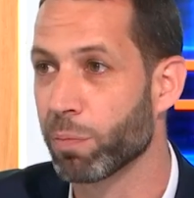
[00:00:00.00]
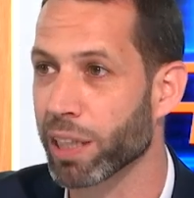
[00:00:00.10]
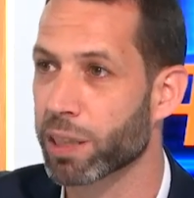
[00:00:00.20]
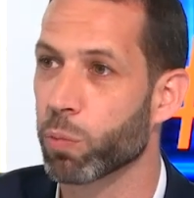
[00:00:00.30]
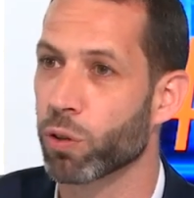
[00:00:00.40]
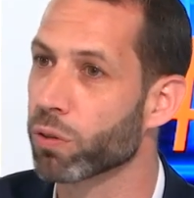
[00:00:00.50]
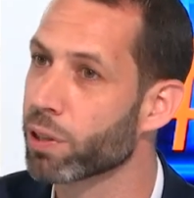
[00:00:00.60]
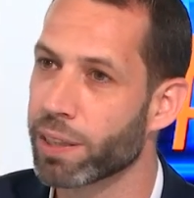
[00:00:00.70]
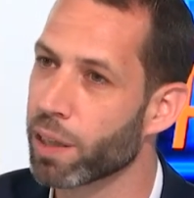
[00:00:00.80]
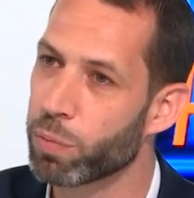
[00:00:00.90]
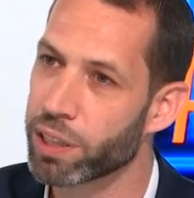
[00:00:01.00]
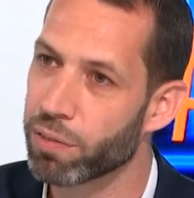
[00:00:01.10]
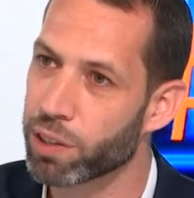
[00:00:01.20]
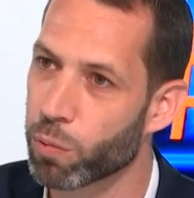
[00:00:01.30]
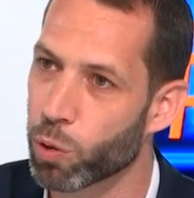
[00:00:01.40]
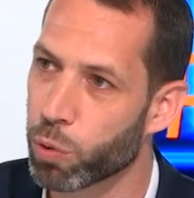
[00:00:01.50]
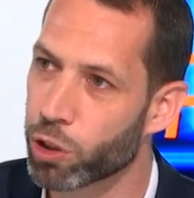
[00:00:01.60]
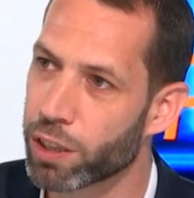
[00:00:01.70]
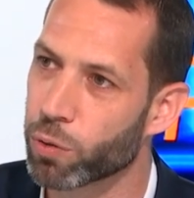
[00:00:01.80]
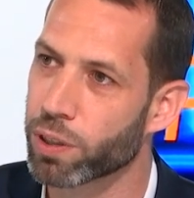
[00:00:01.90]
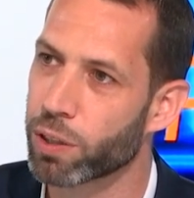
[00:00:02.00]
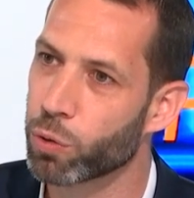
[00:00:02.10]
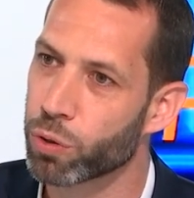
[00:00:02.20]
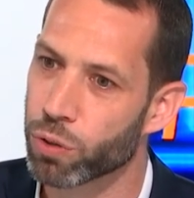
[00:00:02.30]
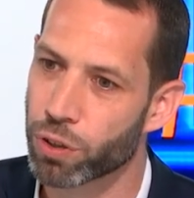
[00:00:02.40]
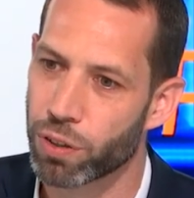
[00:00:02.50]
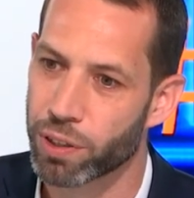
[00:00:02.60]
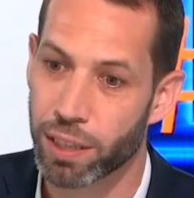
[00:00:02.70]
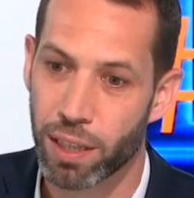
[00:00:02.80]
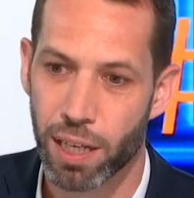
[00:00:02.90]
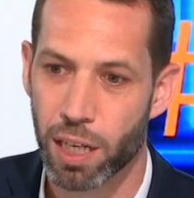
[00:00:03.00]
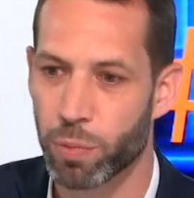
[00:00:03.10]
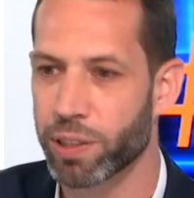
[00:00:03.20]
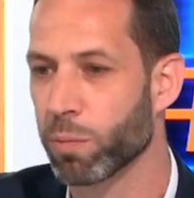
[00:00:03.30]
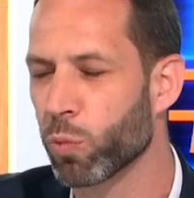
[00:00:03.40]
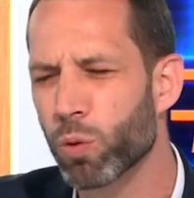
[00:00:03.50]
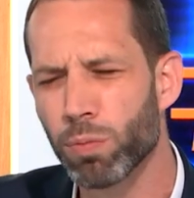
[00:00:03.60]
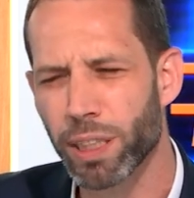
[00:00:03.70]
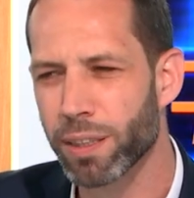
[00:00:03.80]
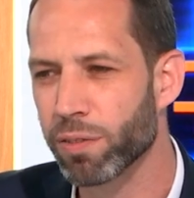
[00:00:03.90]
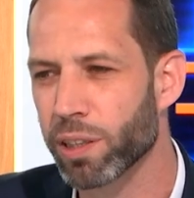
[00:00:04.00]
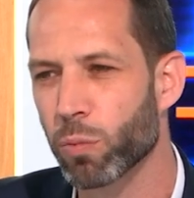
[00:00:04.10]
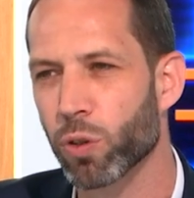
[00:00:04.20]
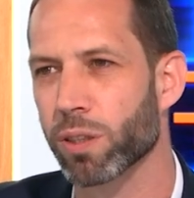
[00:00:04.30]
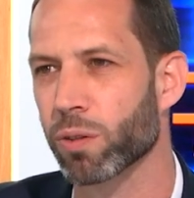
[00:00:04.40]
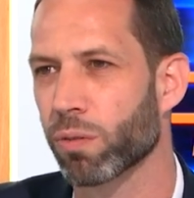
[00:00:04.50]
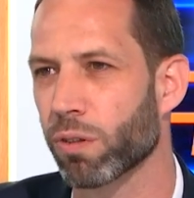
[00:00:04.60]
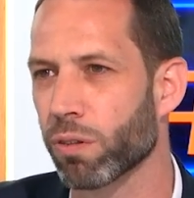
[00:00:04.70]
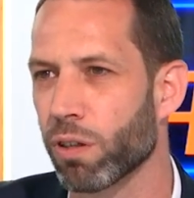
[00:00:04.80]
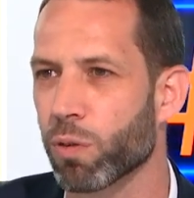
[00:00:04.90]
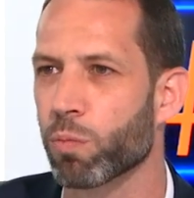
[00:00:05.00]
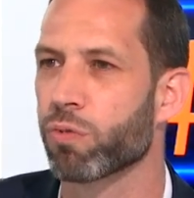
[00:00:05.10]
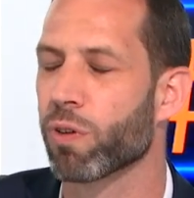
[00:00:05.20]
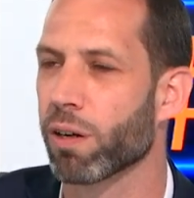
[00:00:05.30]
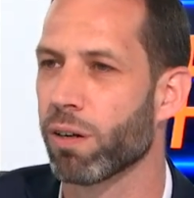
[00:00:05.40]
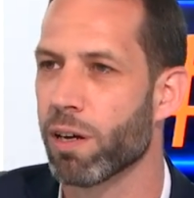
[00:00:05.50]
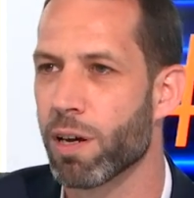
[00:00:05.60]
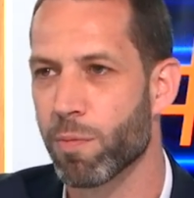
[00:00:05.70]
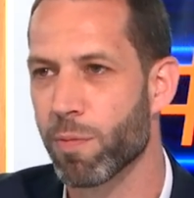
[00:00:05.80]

d'être partie prenante et d'être impliqué finalement au projet. Donc cette notion de soft skills puis c'est beaucoup de métiers finalement qui sont en œuvre pour euh,